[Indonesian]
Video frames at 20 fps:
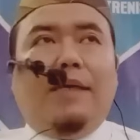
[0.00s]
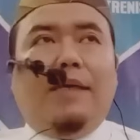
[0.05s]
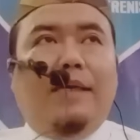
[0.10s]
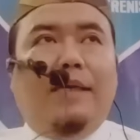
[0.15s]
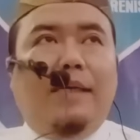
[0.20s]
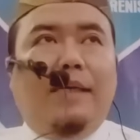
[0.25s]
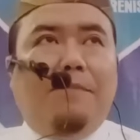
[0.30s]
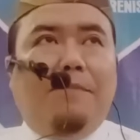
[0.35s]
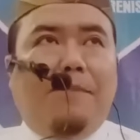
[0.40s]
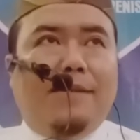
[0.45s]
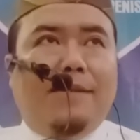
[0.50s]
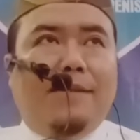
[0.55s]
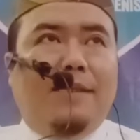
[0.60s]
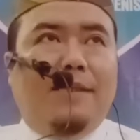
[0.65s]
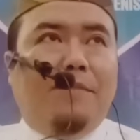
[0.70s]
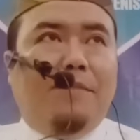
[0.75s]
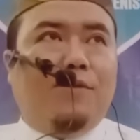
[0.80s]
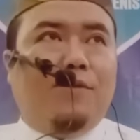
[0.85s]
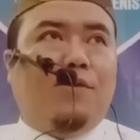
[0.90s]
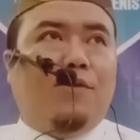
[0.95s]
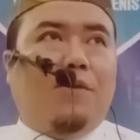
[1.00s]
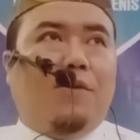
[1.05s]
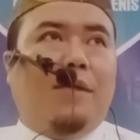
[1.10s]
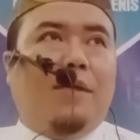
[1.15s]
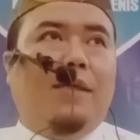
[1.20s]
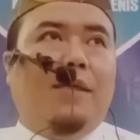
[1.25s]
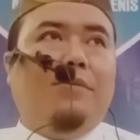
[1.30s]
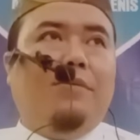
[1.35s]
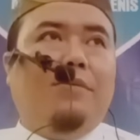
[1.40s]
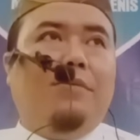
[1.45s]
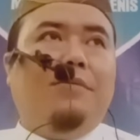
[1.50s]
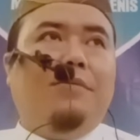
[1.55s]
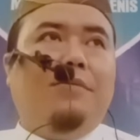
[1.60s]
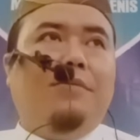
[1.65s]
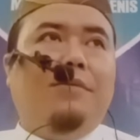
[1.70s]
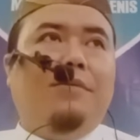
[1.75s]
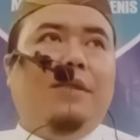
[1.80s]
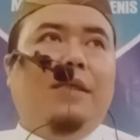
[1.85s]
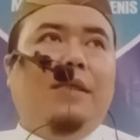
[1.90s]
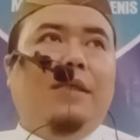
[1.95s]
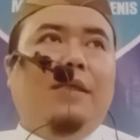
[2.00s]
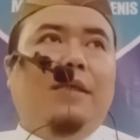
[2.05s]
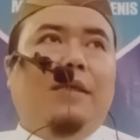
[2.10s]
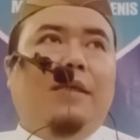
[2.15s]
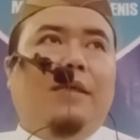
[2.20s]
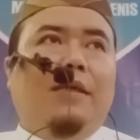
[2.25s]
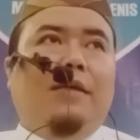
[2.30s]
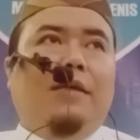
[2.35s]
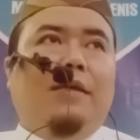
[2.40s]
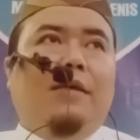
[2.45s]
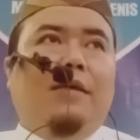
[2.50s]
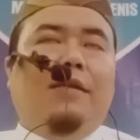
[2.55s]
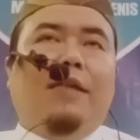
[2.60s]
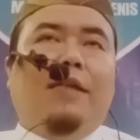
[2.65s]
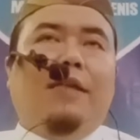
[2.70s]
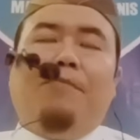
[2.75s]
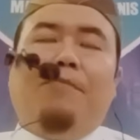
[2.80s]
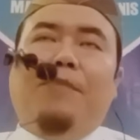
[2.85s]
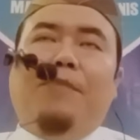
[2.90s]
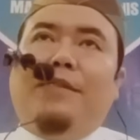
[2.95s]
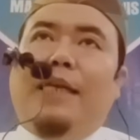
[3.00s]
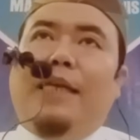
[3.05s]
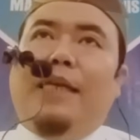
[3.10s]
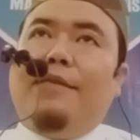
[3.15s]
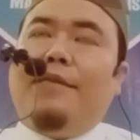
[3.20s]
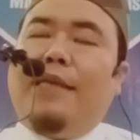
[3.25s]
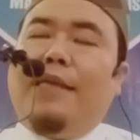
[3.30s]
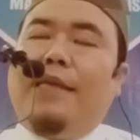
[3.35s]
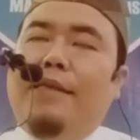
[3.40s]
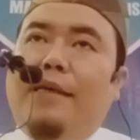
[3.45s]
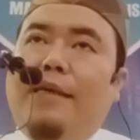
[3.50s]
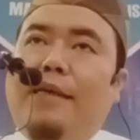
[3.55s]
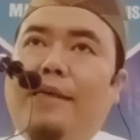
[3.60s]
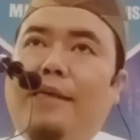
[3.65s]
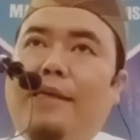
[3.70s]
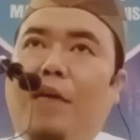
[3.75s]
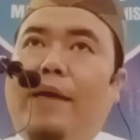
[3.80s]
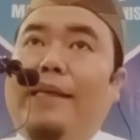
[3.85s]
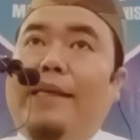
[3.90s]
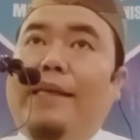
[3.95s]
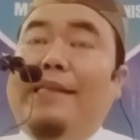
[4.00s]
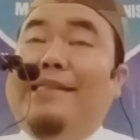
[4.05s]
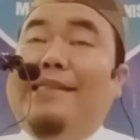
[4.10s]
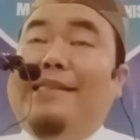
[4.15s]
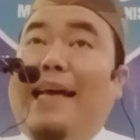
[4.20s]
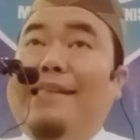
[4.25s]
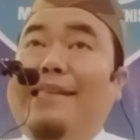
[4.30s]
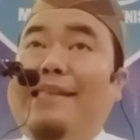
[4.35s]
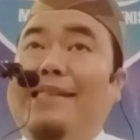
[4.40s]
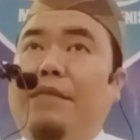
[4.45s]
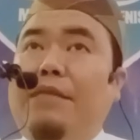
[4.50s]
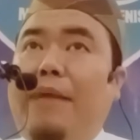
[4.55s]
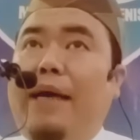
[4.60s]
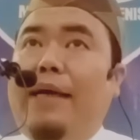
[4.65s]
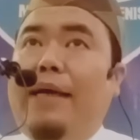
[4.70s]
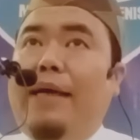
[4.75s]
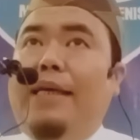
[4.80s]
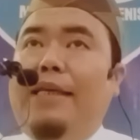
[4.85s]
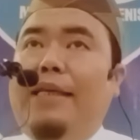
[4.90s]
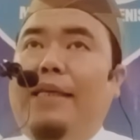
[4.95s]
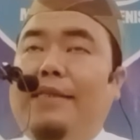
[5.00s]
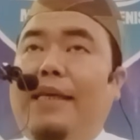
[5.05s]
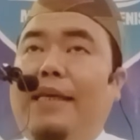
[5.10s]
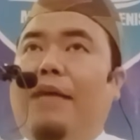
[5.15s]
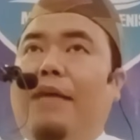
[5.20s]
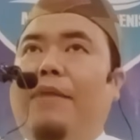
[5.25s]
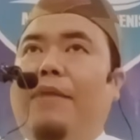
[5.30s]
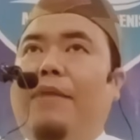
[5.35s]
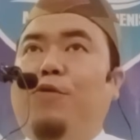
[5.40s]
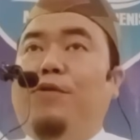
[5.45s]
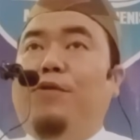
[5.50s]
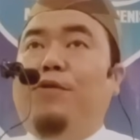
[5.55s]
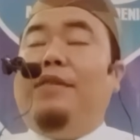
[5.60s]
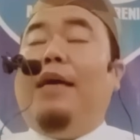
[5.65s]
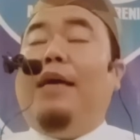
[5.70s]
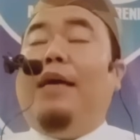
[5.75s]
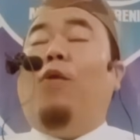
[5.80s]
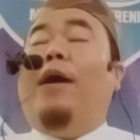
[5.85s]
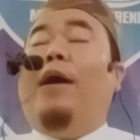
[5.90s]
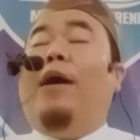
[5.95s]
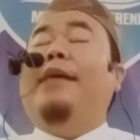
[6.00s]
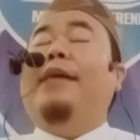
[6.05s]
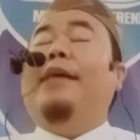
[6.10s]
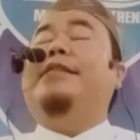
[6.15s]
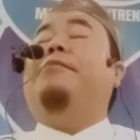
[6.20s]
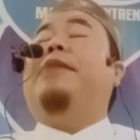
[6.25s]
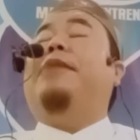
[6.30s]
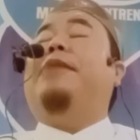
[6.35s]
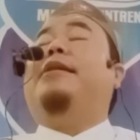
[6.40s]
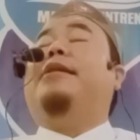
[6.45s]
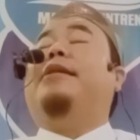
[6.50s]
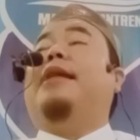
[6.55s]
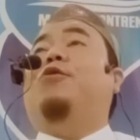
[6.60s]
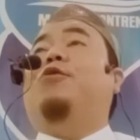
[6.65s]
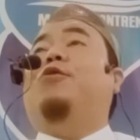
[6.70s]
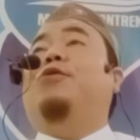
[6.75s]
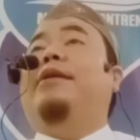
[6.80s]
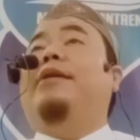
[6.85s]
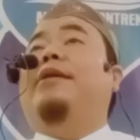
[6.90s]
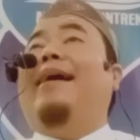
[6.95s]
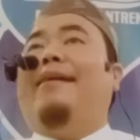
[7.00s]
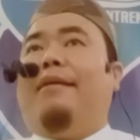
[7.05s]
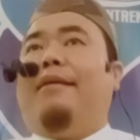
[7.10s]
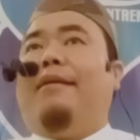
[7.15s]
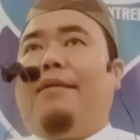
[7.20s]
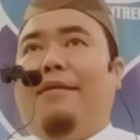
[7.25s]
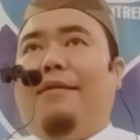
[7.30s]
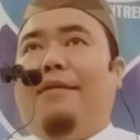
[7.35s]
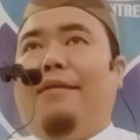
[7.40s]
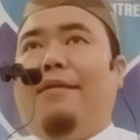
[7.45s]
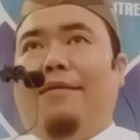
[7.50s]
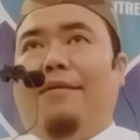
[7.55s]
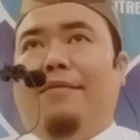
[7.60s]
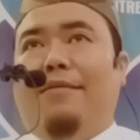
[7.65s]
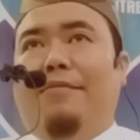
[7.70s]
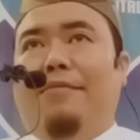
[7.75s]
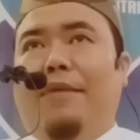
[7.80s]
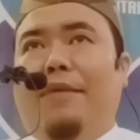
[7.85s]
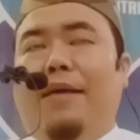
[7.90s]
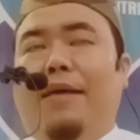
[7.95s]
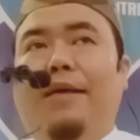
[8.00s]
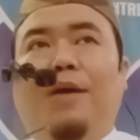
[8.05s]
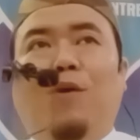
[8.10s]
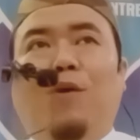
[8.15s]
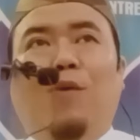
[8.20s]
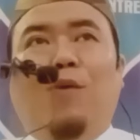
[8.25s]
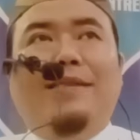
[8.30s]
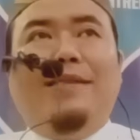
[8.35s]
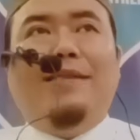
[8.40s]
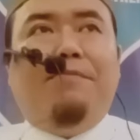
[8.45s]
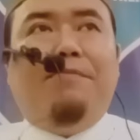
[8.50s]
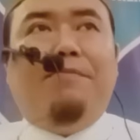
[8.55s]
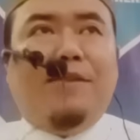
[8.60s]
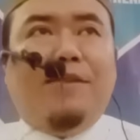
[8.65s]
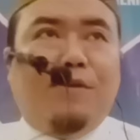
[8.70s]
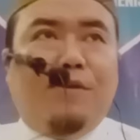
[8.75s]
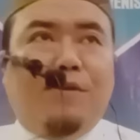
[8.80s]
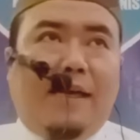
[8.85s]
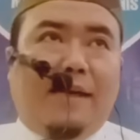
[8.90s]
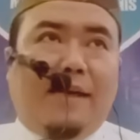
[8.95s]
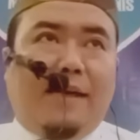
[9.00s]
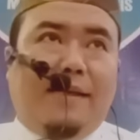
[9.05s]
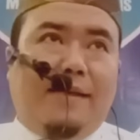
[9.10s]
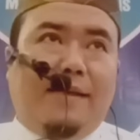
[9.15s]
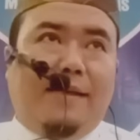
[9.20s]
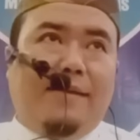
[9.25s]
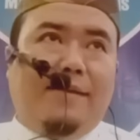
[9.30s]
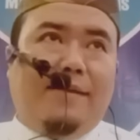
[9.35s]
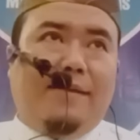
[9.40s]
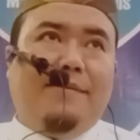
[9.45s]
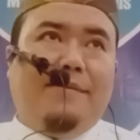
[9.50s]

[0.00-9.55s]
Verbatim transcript: dia pasti masuk surga tapi jenazah yang kedua yang dicaci maki dicela manusia wajabat lahun nar maka dia wajib masuk neraka kata.